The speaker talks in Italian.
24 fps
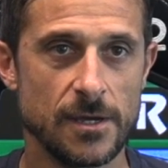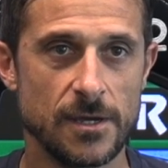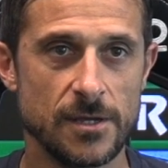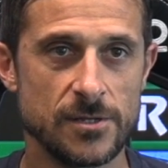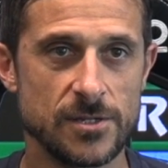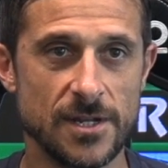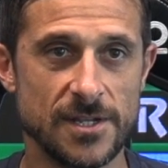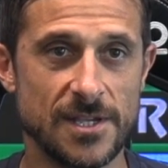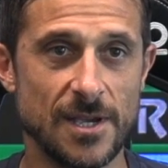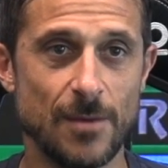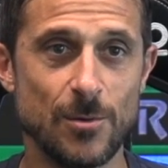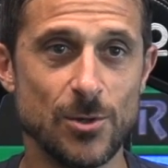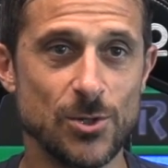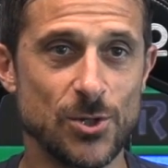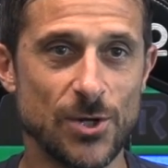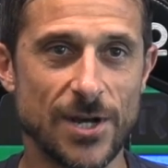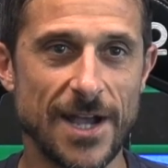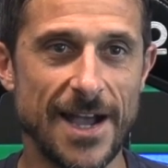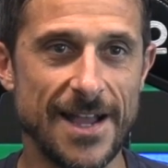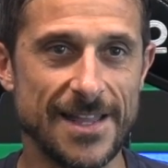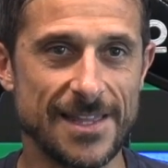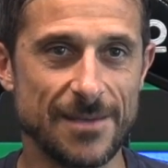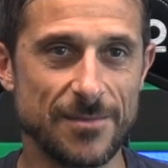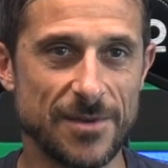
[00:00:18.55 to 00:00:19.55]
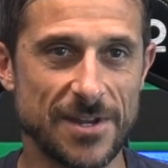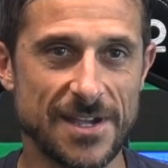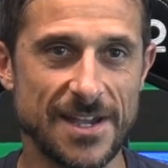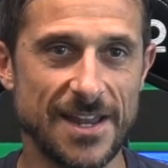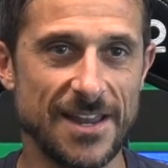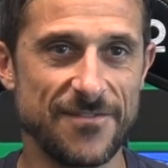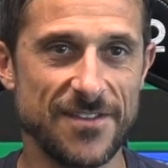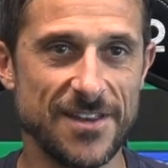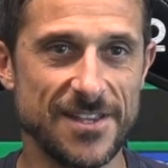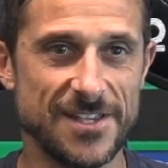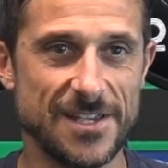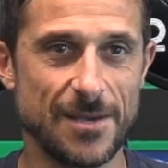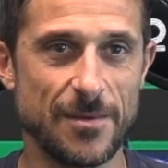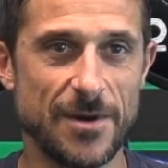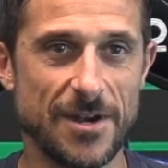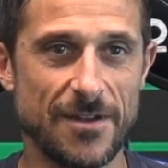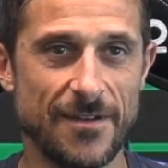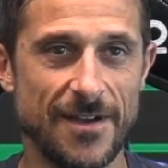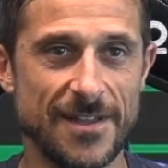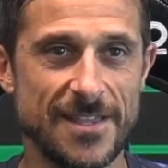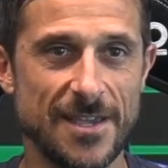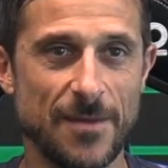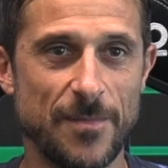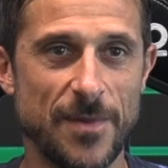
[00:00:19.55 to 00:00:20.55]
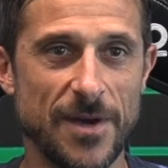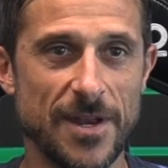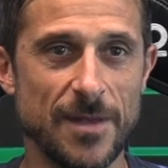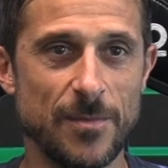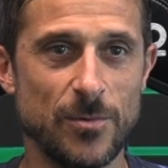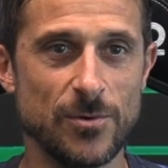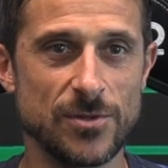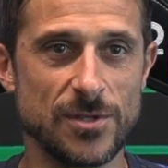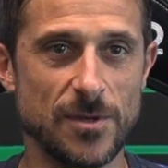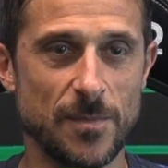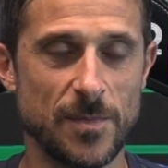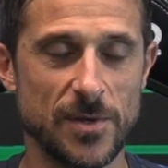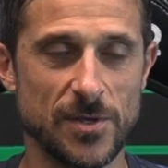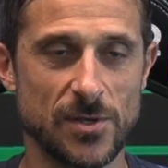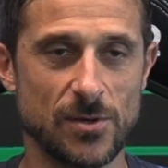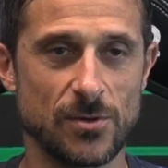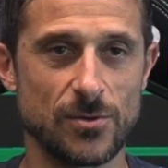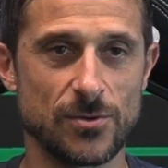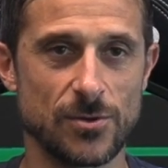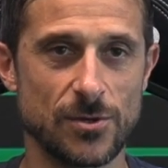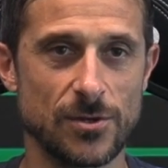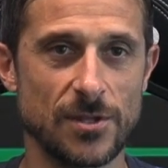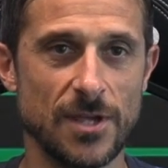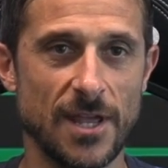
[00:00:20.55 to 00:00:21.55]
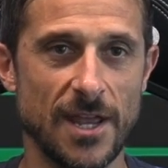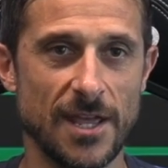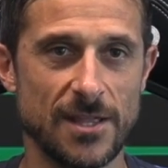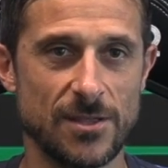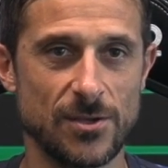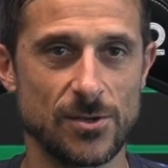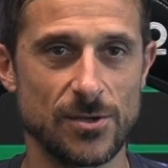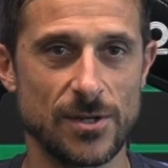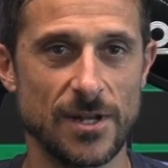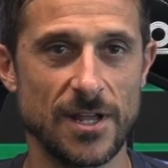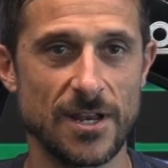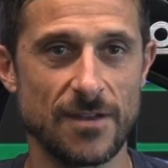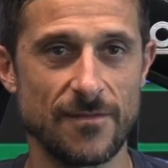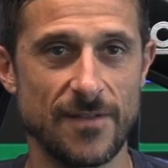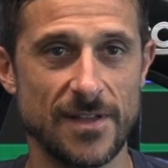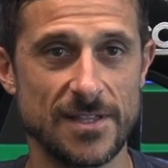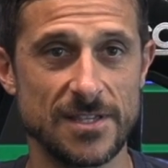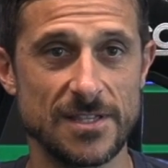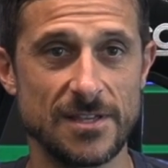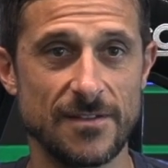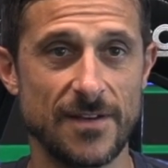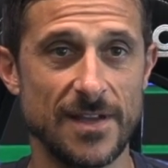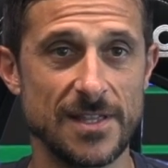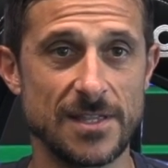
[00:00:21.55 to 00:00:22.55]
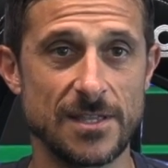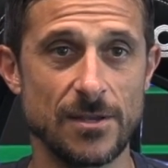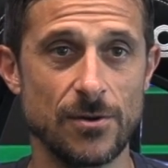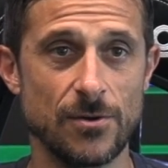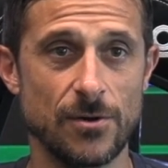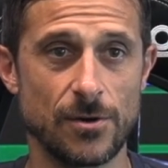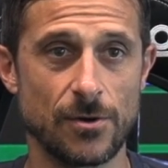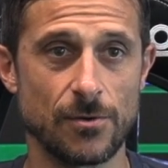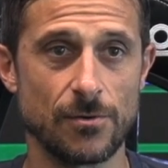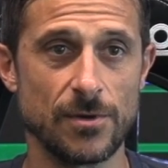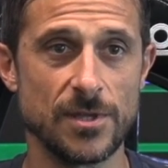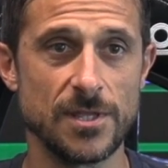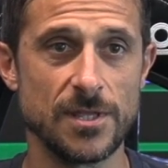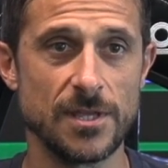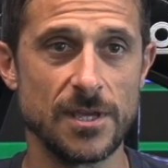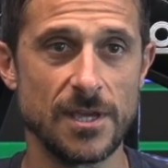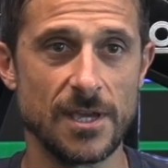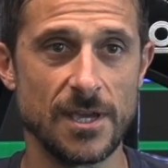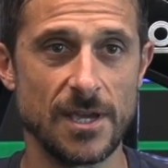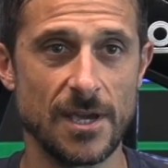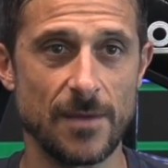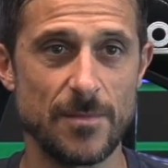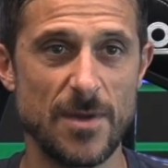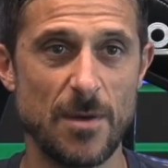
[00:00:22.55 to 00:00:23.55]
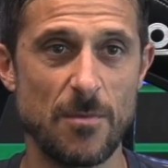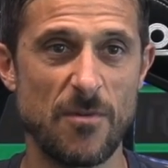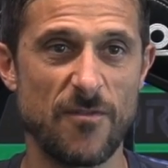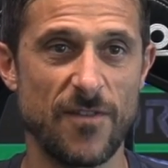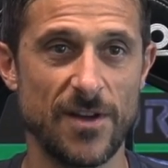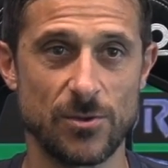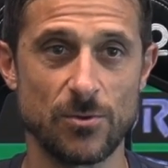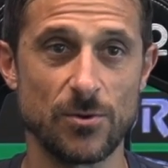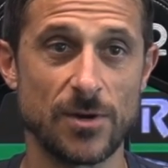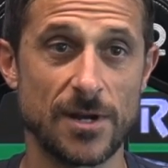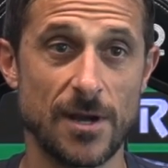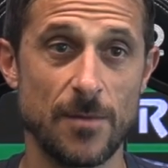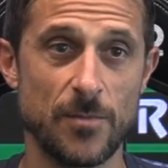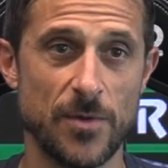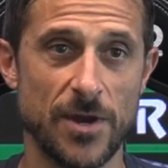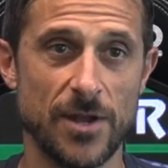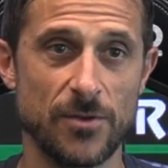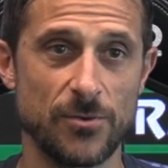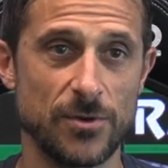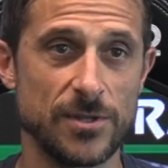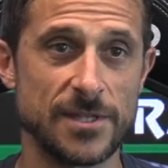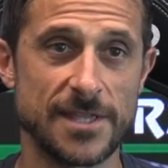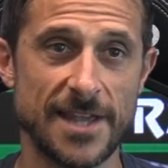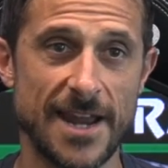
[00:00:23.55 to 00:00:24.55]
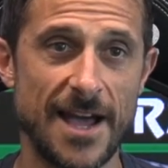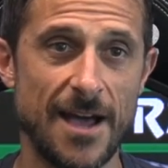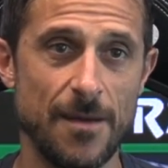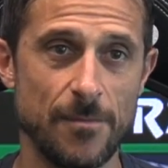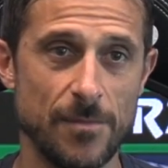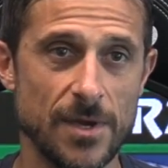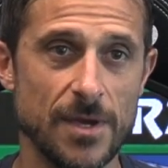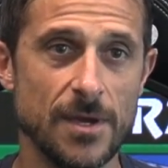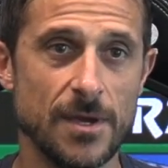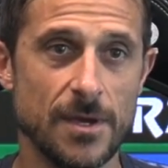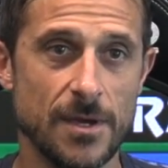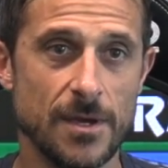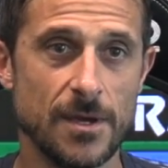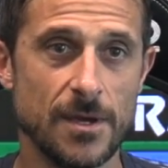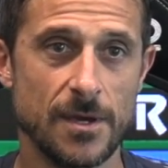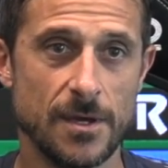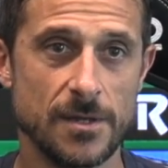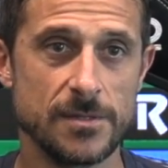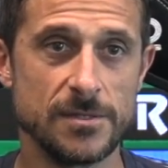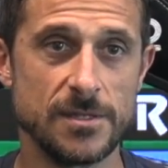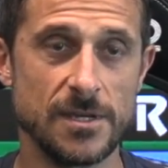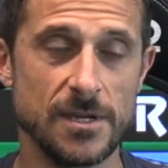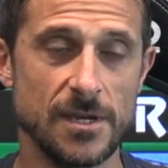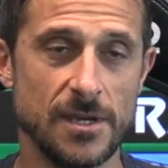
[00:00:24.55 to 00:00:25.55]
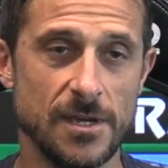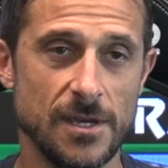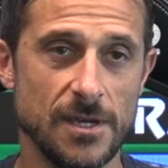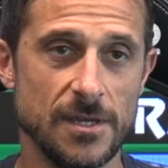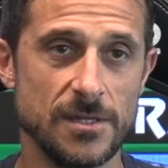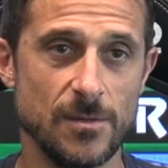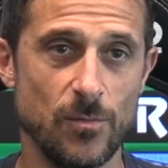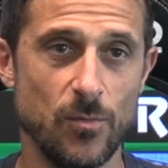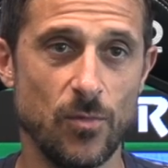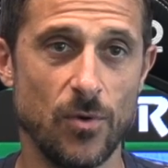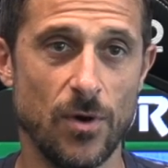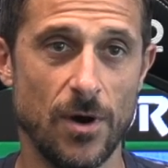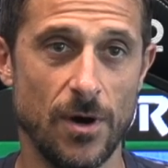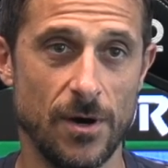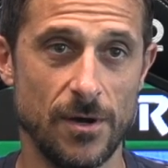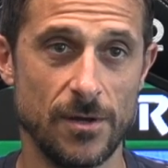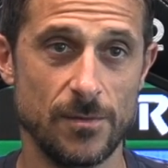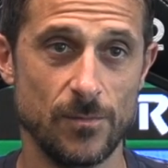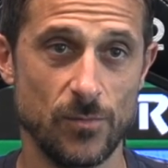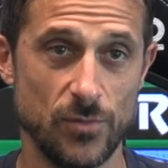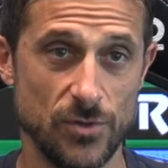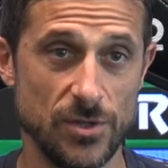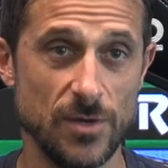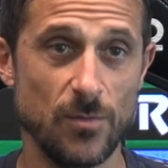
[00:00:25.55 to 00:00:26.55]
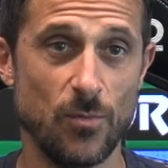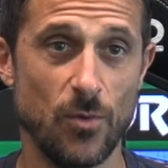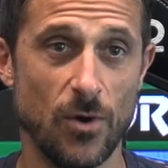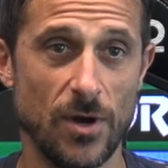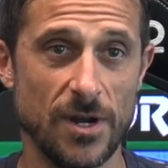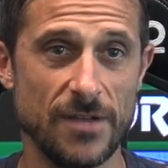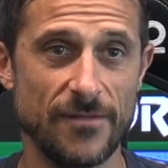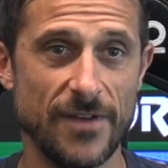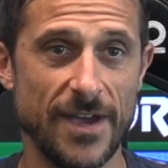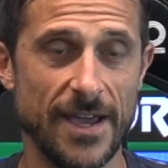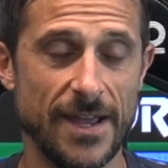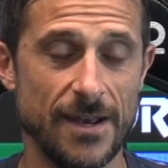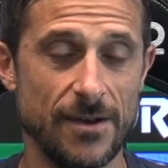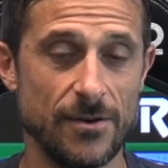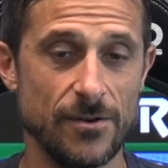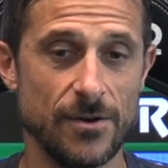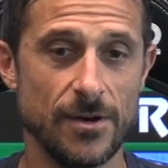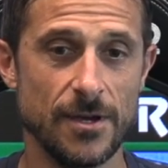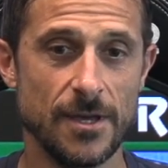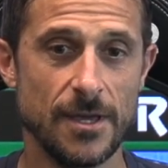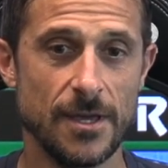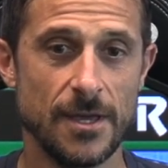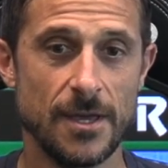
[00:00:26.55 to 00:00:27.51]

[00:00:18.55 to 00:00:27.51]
ce la siamo giocata perché alla fine siamo arrivati a pari punti e per scontro diretto sono arrivati davanti loro, quindi abbiamo fatto un campionato entrambi di, di, buon, di buon, livello.